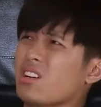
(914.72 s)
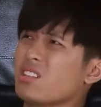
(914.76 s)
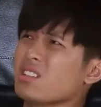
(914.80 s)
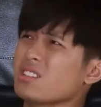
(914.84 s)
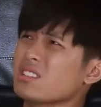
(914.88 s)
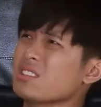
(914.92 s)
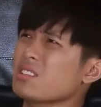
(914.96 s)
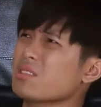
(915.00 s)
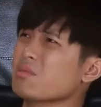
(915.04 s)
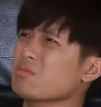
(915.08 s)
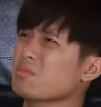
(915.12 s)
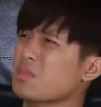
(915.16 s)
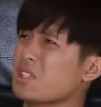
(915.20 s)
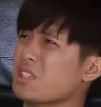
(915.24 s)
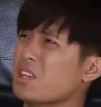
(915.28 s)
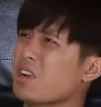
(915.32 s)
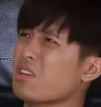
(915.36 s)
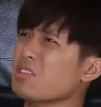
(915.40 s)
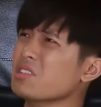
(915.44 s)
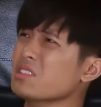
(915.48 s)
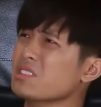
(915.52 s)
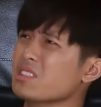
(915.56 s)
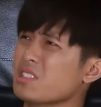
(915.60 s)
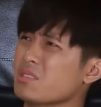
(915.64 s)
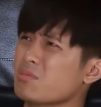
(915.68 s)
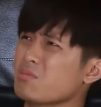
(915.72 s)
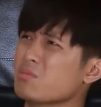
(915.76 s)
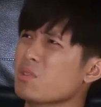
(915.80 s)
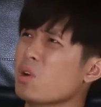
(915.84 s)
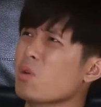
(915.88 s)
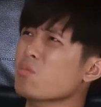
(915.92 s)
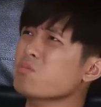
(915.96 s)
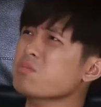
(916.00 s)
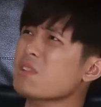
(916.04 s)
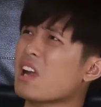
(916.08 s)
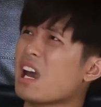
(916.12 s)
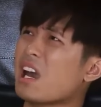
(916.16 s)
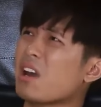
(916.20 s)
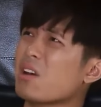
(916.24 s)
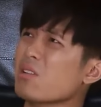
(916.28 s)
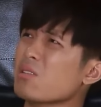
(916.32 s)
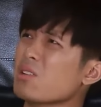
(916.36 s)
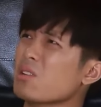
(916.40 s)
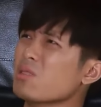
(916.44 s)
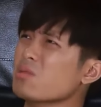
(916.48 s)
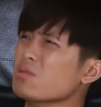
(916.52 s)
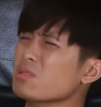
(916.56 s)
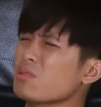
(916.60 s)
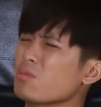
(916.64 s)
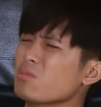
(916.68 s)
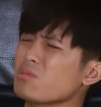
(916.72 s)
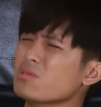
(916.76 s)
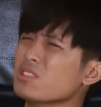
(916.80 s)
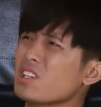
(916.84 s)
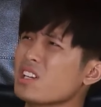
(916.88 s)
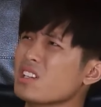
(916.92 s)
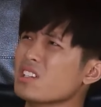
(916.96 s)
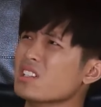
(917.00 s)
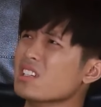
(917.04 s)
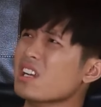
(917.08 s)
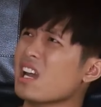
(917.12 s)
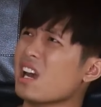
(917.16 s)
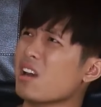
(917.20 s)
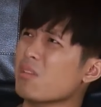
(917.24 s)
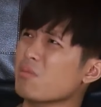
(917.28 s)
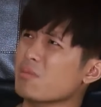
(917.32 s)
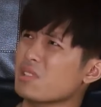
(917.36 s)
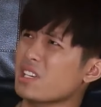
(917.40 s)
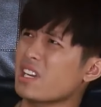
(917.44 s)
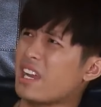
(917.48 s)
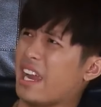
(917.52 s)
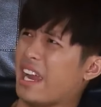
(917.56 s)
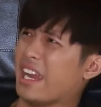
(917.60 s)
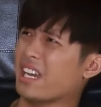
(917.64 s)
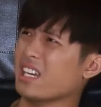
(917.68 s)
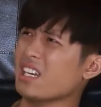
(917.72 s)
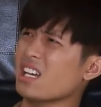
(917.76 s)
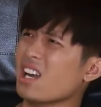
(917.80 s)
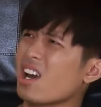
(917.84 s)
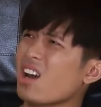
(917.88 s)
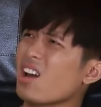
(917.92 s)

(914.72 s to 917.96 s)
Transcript: Thôi không, mẹ nói không đúng đâu, con không tin đâu, mày gạt